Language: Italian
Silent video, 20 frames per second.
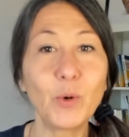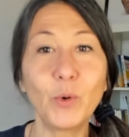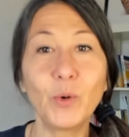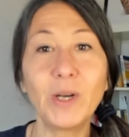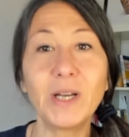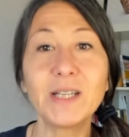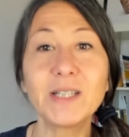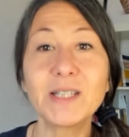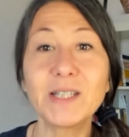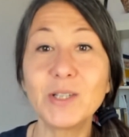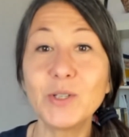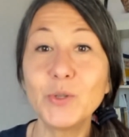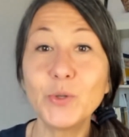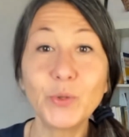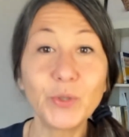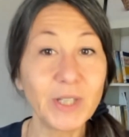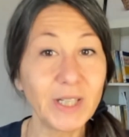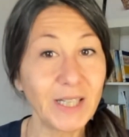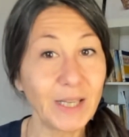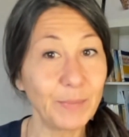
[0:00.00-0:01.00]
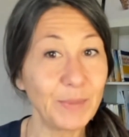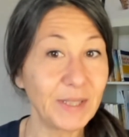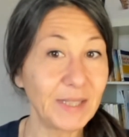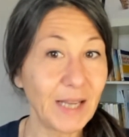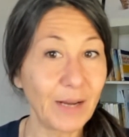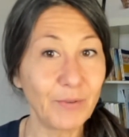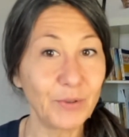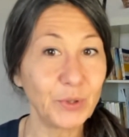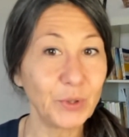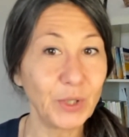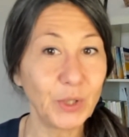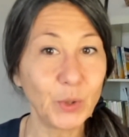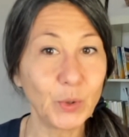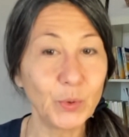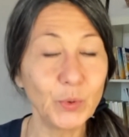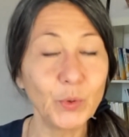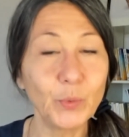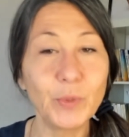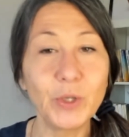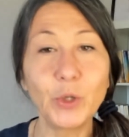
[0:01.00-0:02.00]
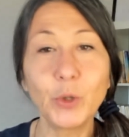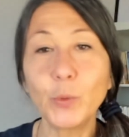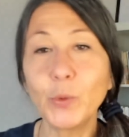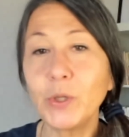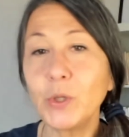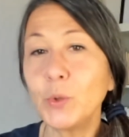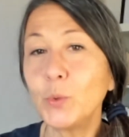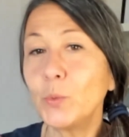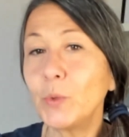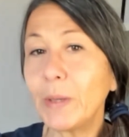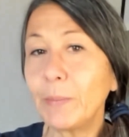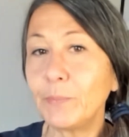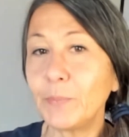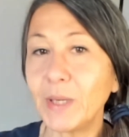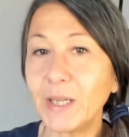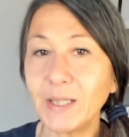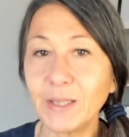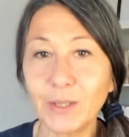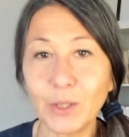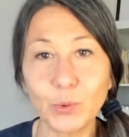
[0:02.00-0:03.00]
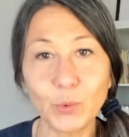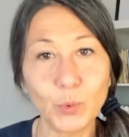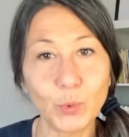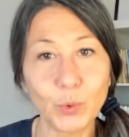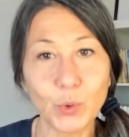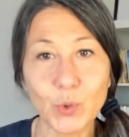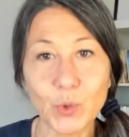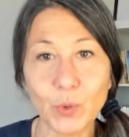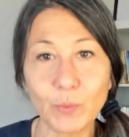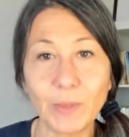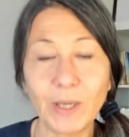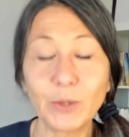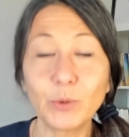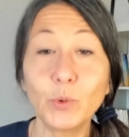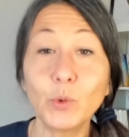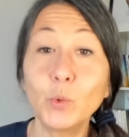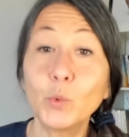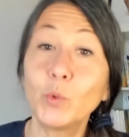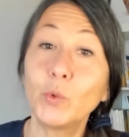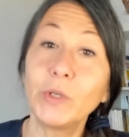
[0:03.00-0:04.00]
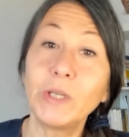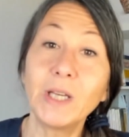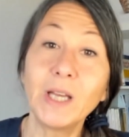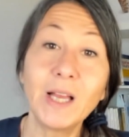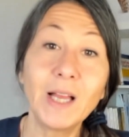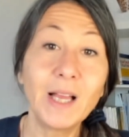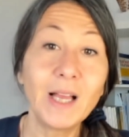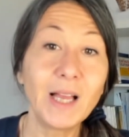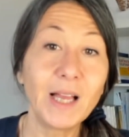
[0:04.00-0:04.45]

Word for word: con le signore che abitavano nel condominio, quindi in un ambiente tutto sommato in cui